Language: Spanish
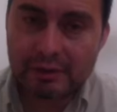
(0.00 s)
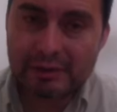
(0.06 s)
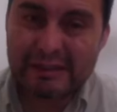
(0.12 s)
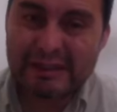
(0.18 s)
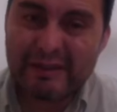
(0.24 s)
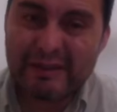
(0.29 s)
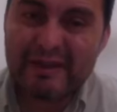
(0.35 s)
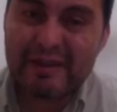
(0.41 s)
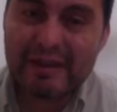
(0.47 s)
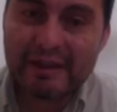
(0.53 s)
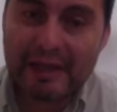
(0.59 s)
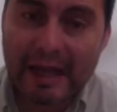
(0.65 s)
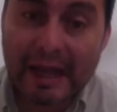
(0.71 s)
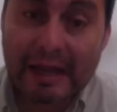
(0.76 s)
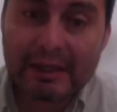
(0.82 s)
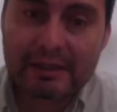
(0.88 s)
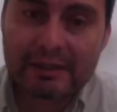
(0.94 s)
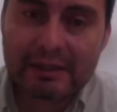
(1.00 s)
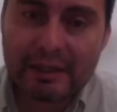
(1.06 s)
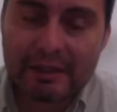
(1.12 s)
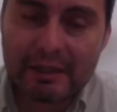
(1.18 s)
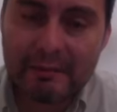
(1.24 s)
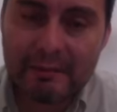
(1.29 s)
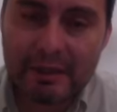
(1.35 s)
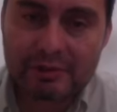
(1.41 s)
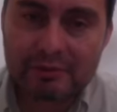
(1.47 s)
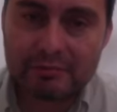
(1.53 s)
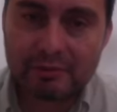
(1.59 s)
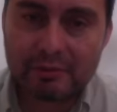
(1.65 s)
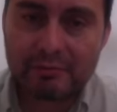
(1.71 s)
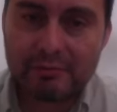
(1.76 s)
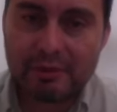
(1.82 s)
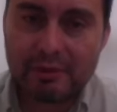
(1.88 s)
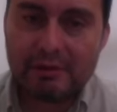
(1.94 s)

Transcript: debes de negarte a ti mismo,